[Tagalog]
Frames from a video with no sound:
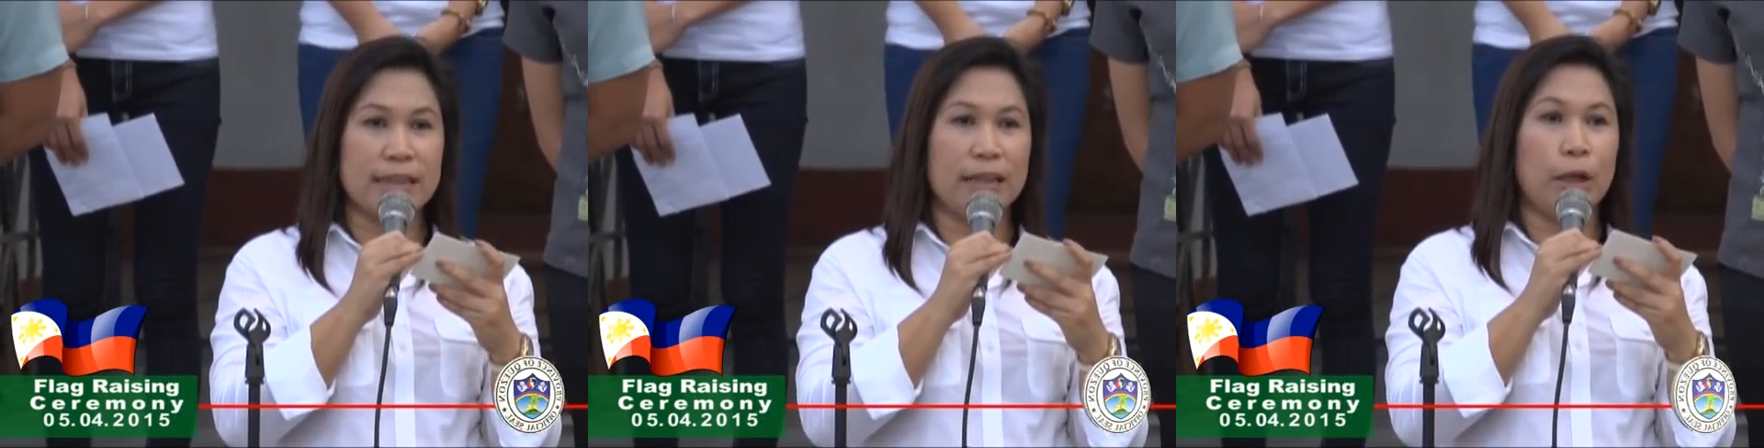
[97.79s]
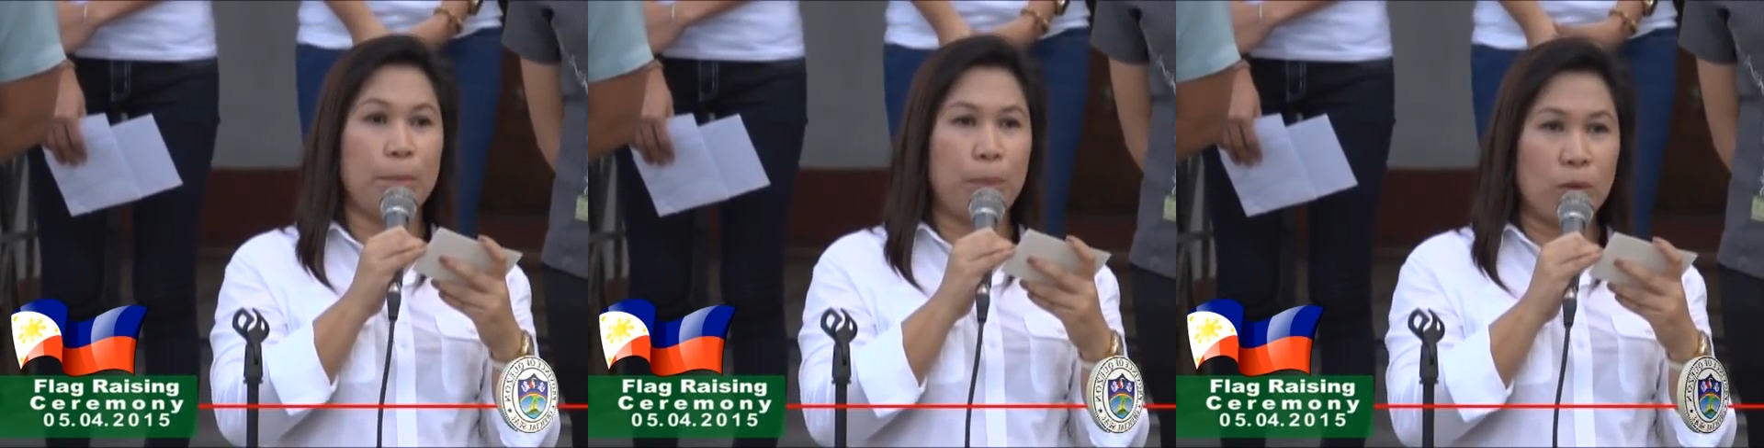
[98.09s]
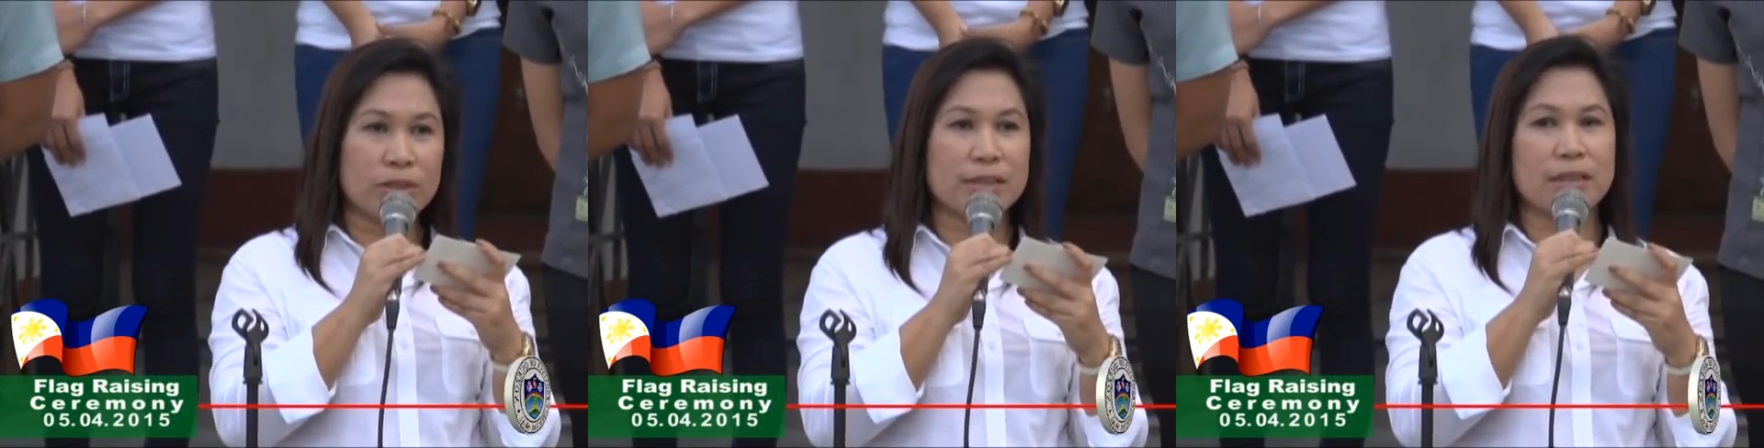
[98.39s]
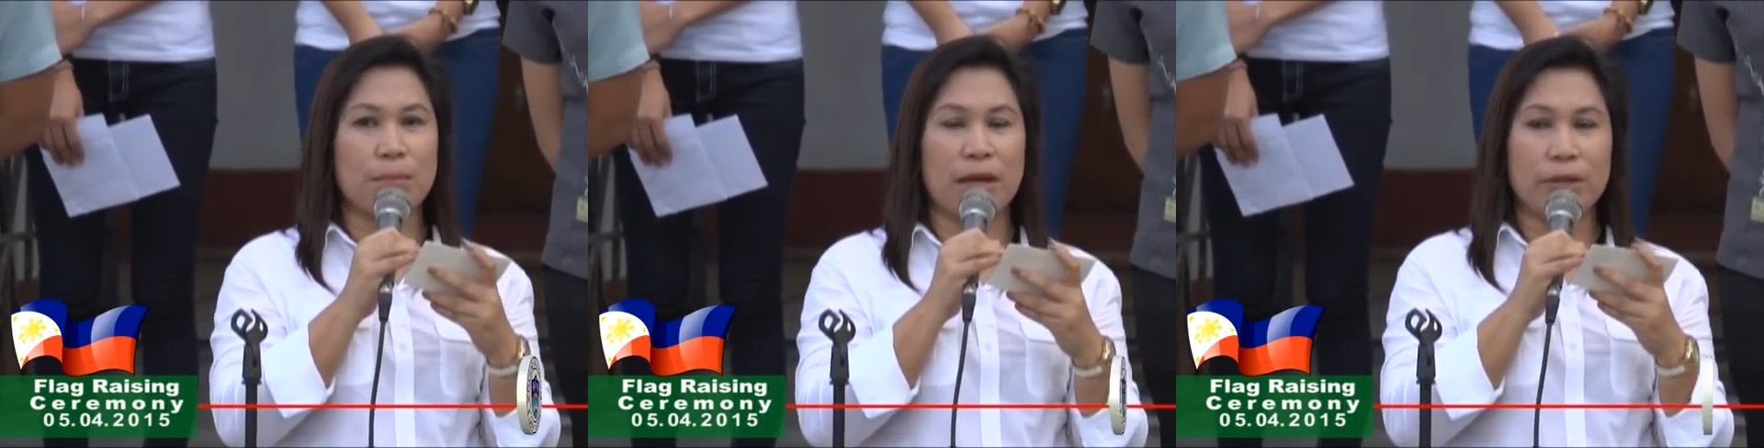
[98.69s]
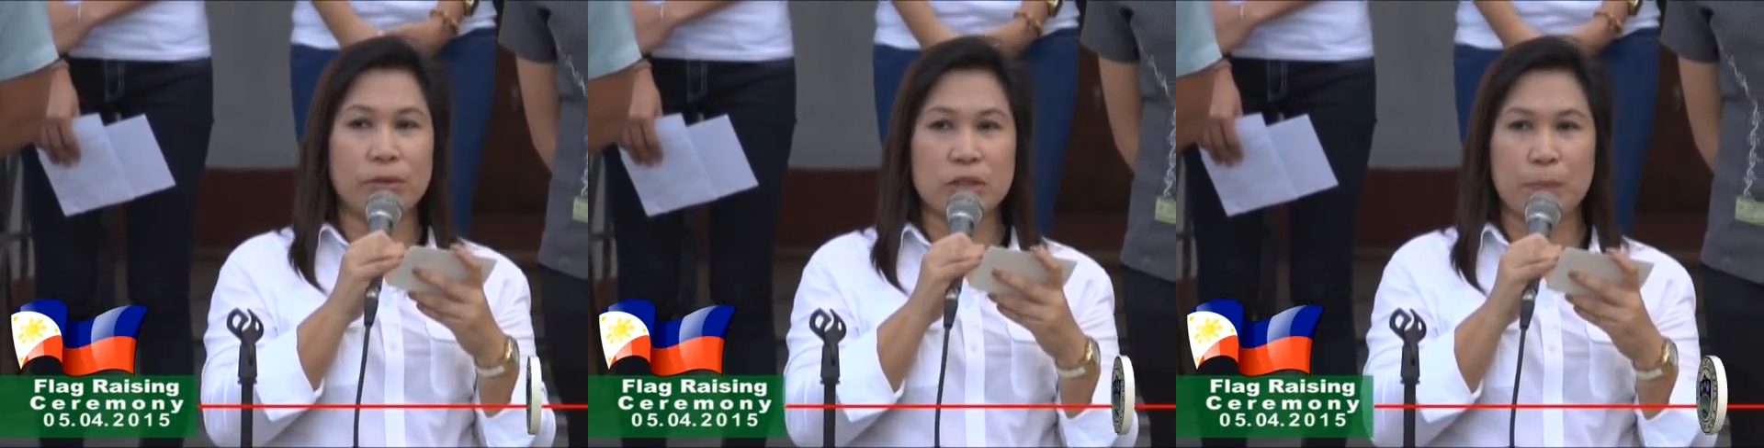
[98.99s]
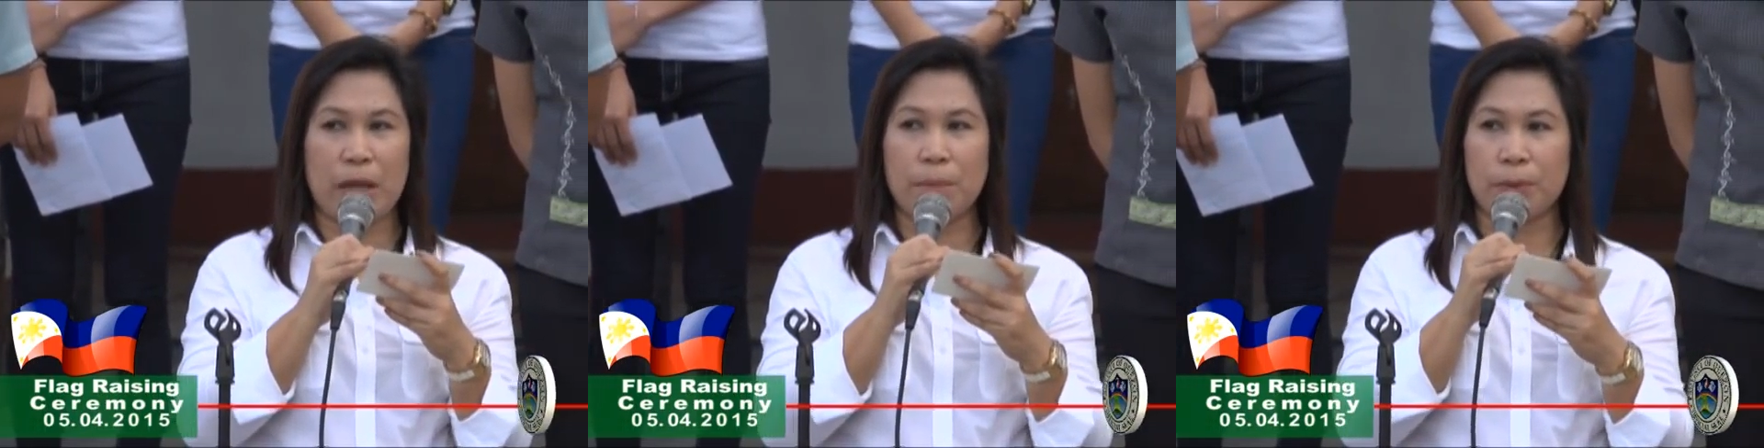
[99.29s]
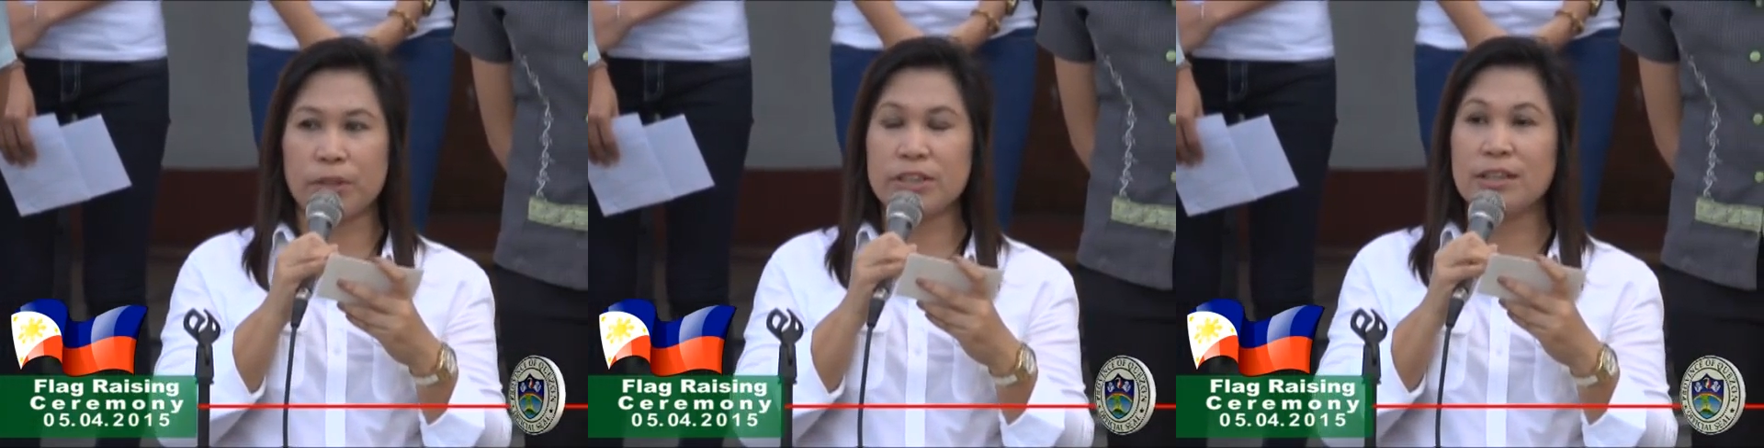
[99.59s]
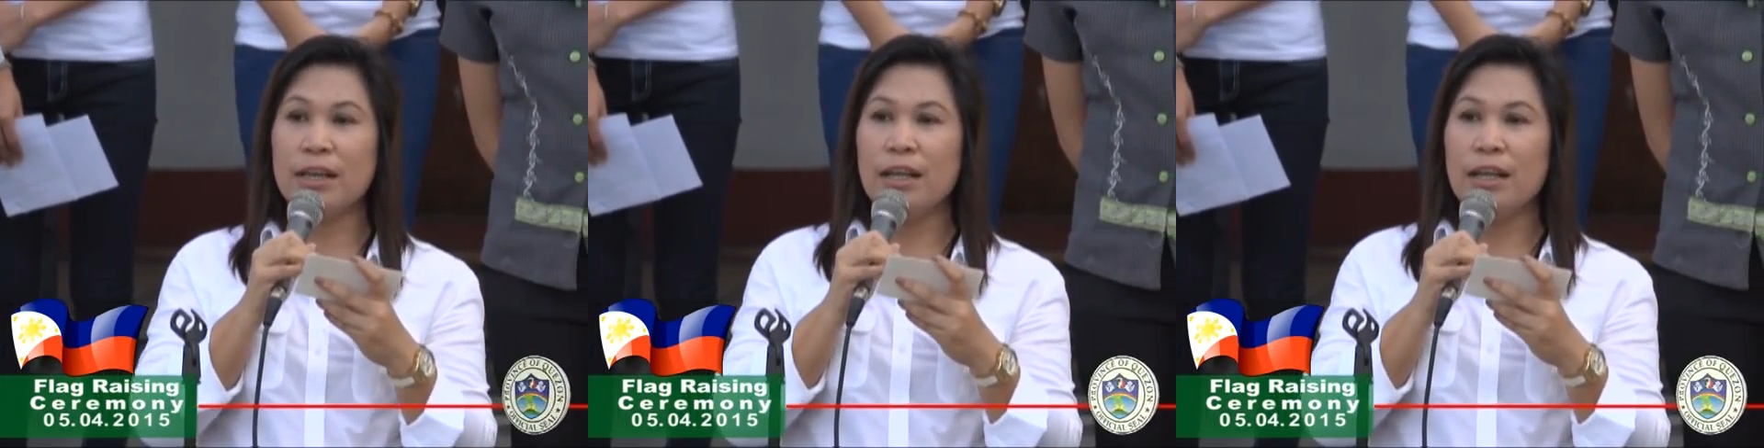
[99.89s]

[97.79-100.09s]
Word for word: na na-post sa mga newspapers,